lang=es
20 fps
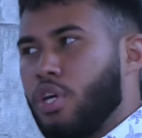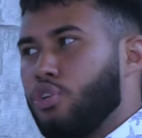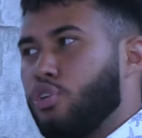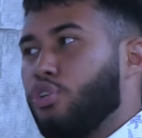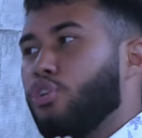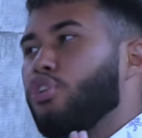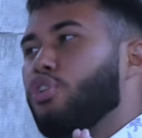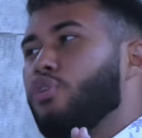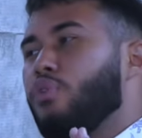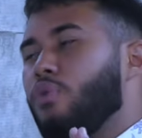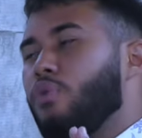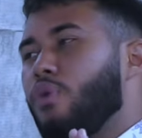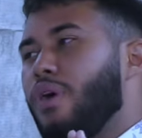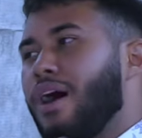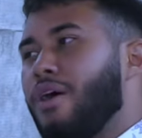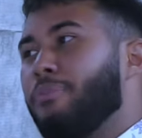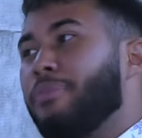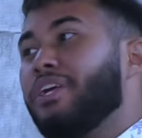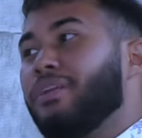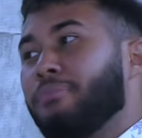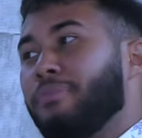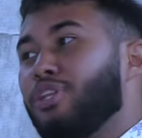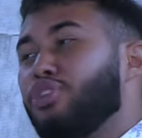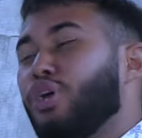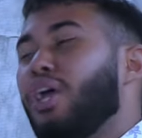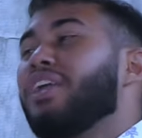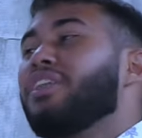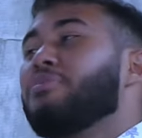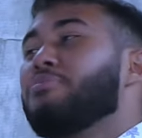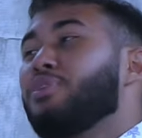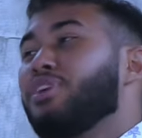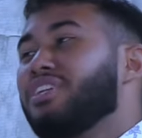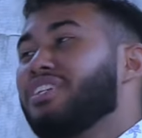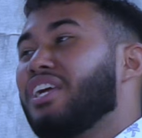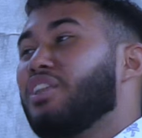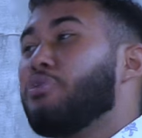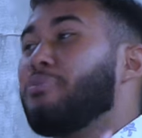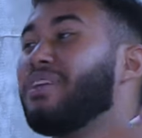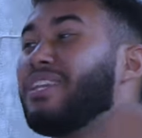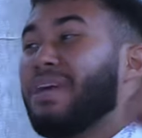Yo digo, wow, me, estoy
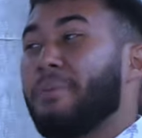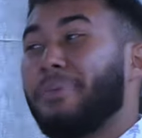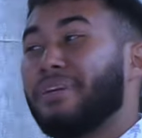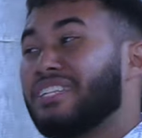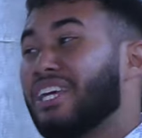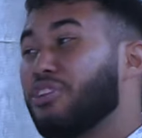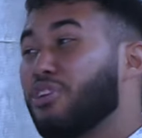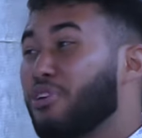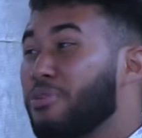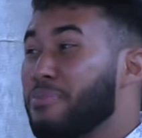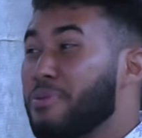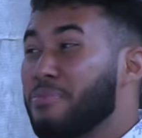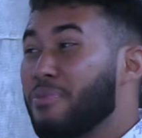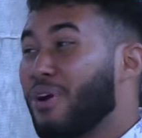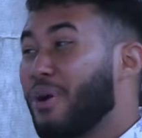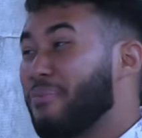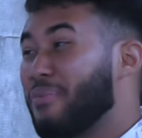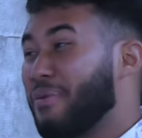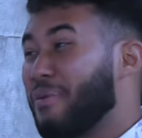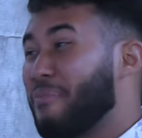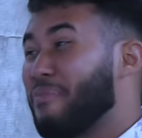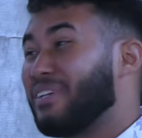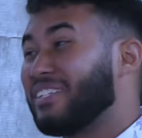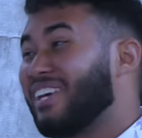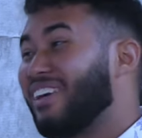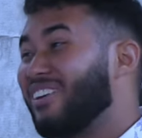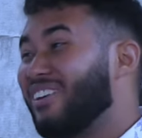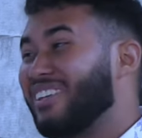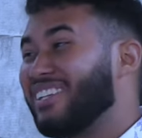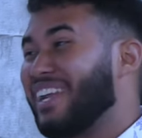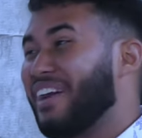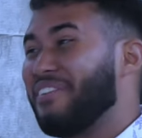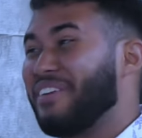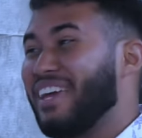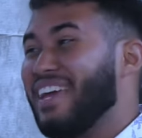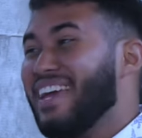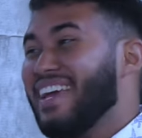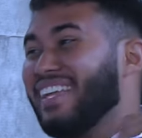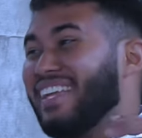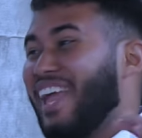atemorizando, me está pasando lo mismo que me ha pasado. A ver,
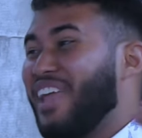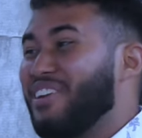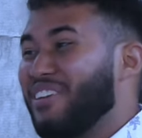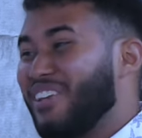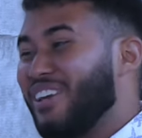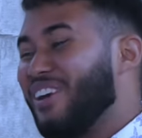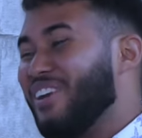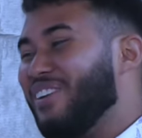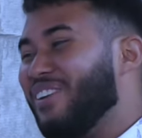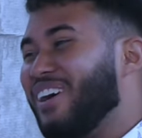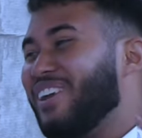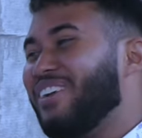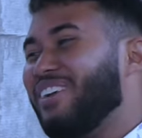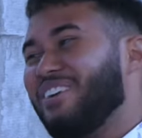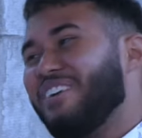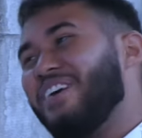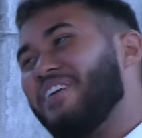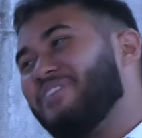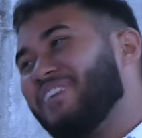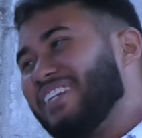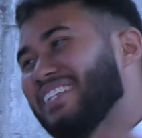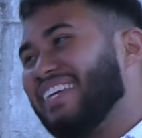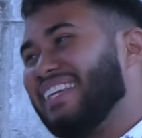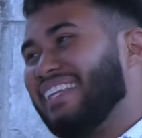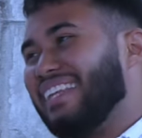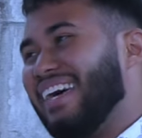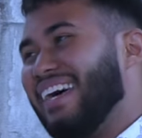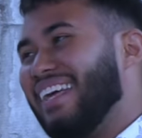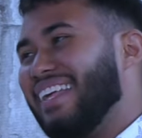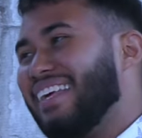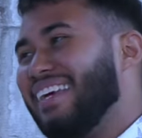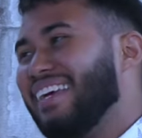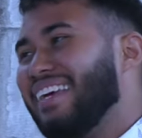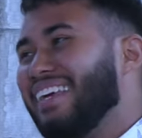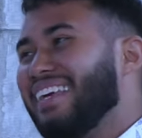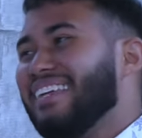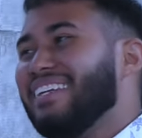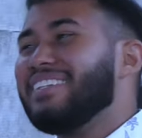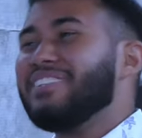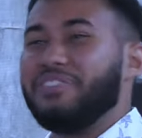ya yo digo, bueno, no va a pasar nada. Creo que
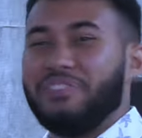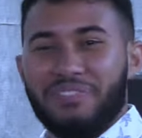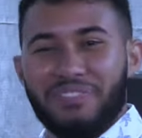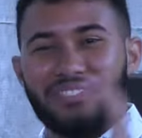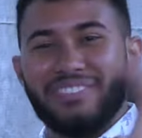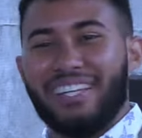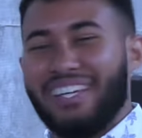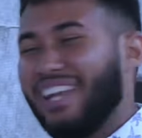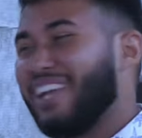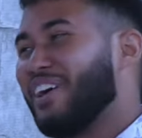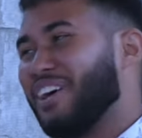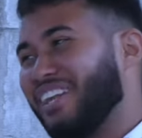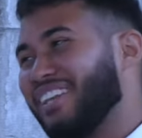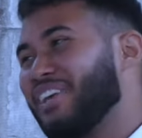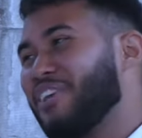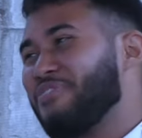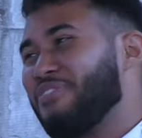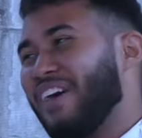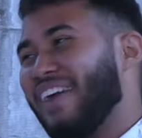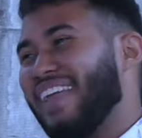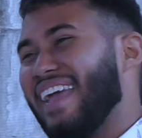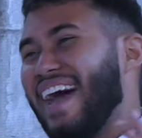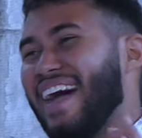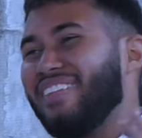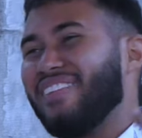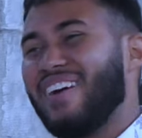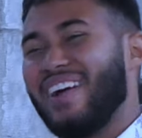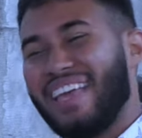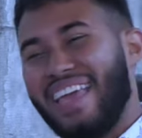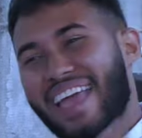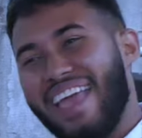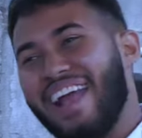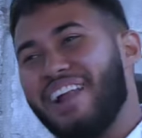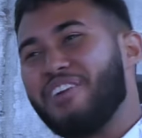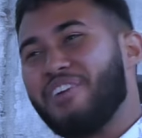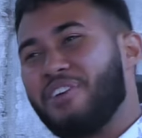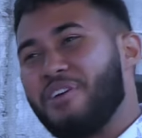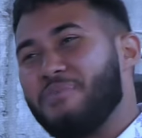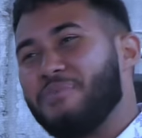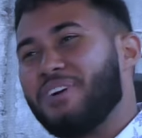estoy fallando. Creo que estoy fallando. Aquí hay
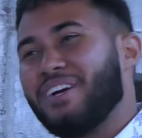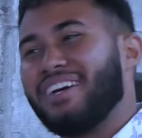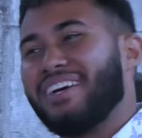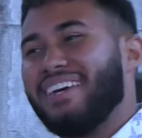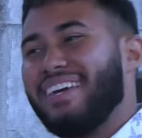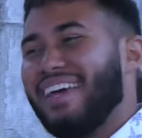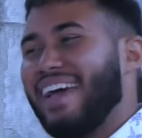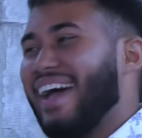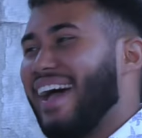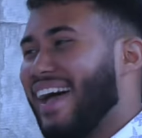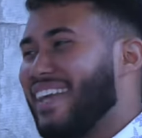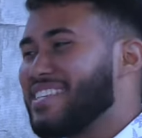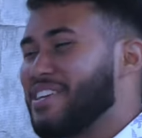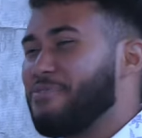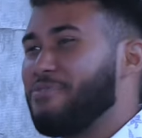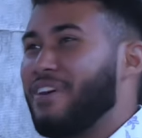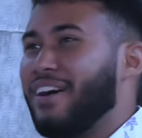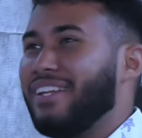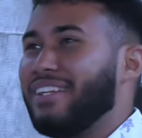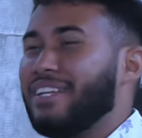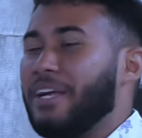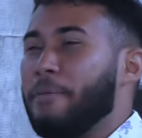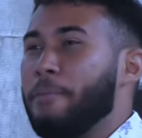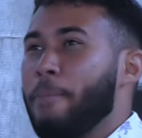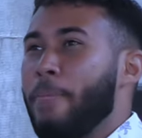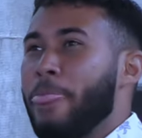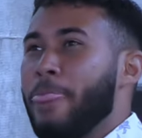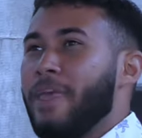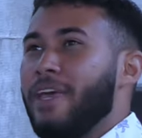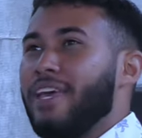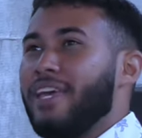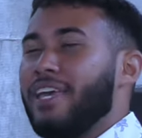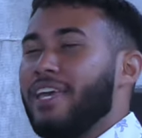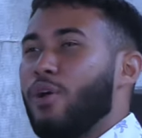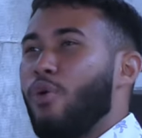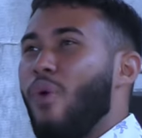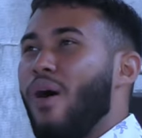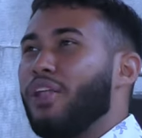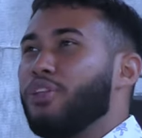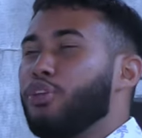algo como que hace falta.
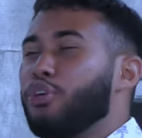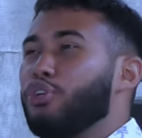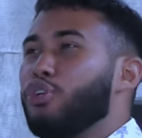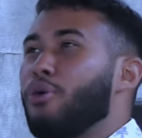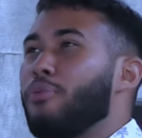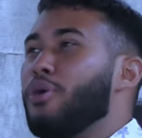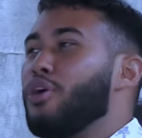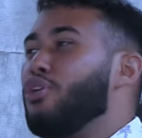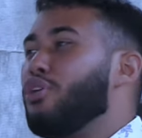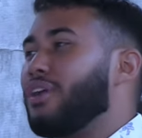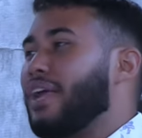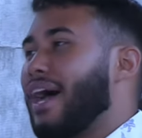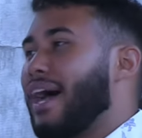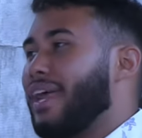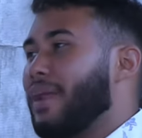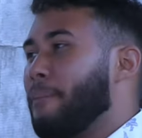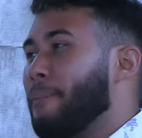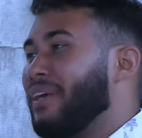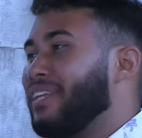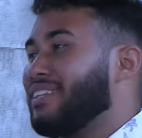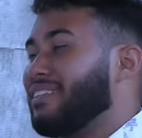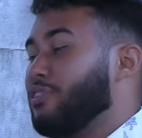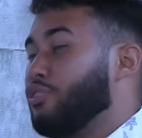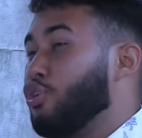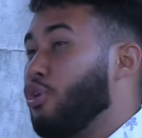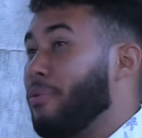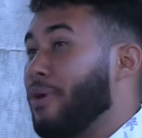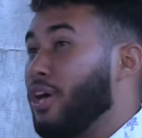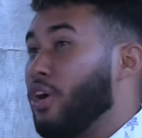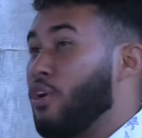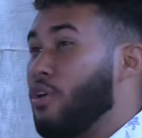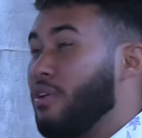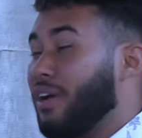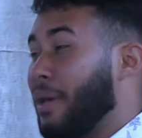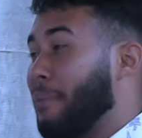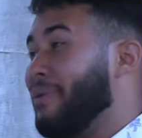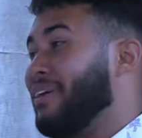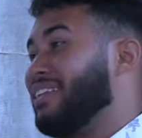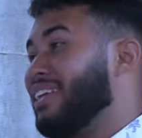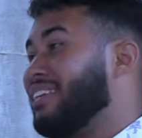Cuando yo voy a orar, yo veo que
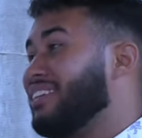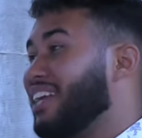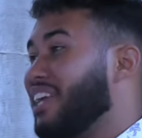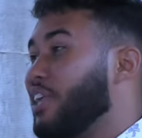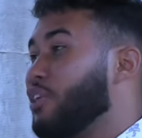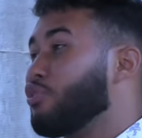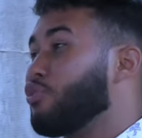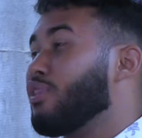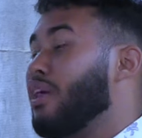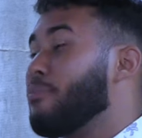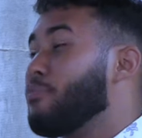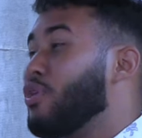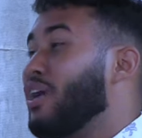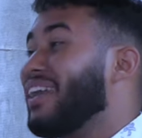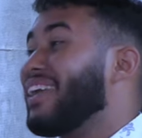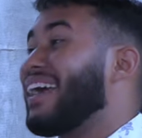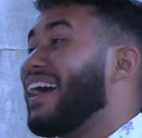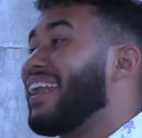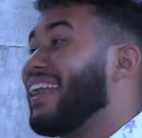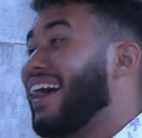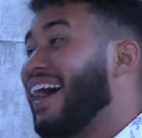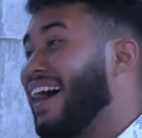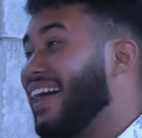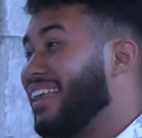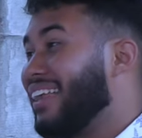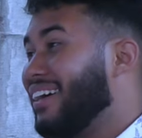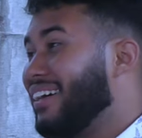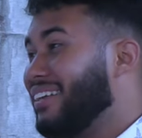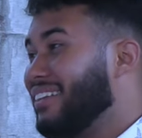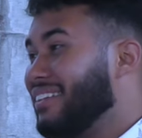me están trayendo una mujer cargada